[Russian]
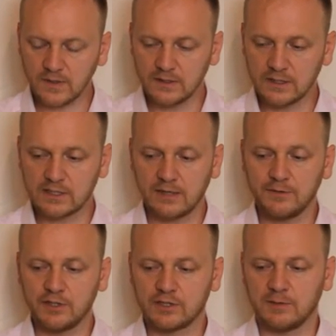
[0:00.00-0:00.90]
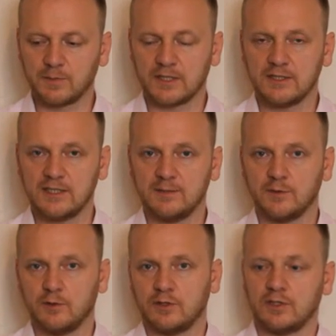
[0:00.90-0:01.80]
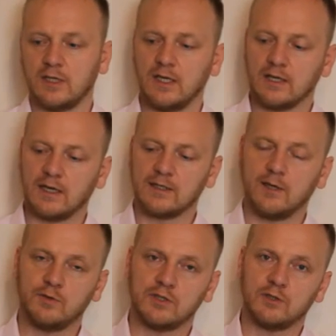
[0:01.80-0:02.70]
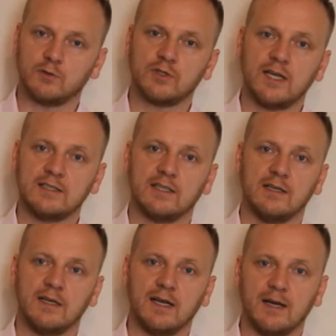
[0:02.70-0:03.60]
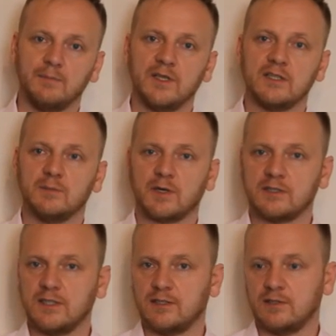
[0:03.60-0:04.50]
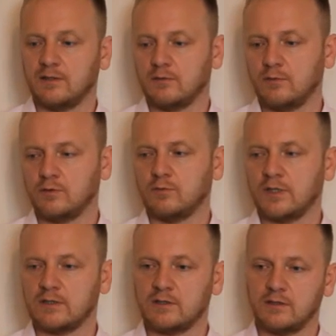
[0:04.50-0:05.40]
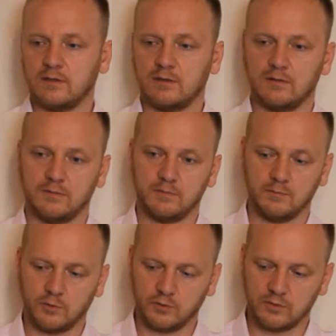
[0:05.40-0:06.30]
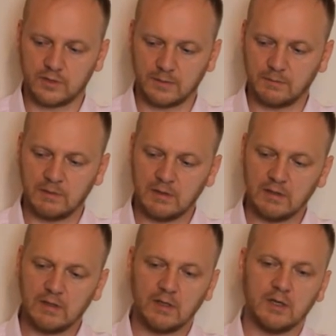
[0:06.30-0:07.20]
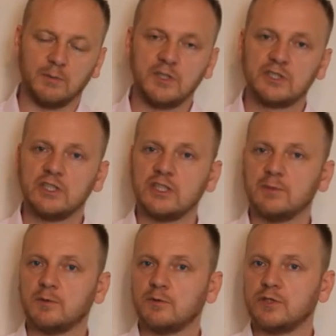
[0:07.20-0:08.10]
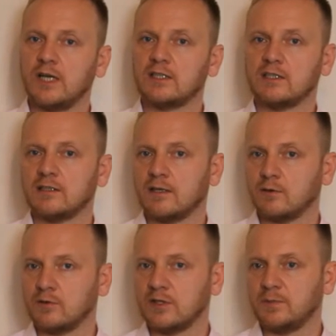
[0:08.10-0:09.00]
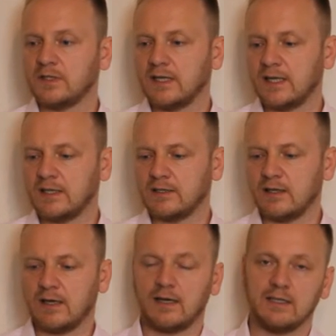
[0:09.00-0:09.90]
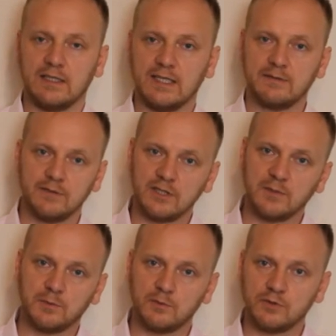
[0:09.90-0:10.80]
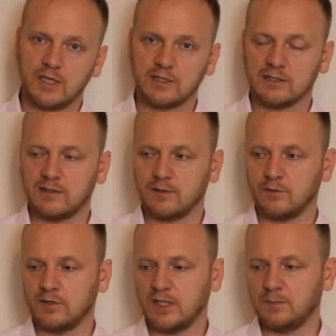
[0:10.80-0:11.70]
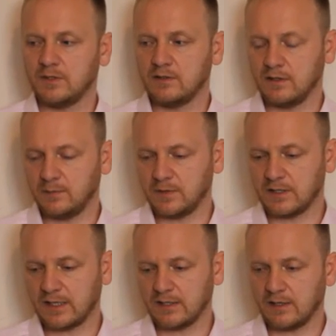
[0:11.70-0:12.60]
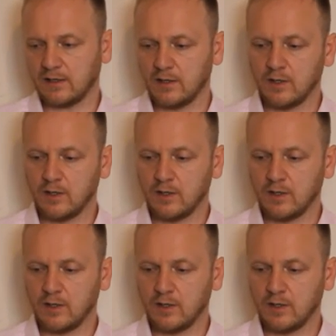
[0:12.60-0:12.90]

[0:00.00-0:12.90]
дистрофическим процессом, то есть когда у нас нарушаются обменные процессы, то есть у нас э, могут там мышцы недополучать кислорода и питания, да, нервы недополучать кислорода или, или питания,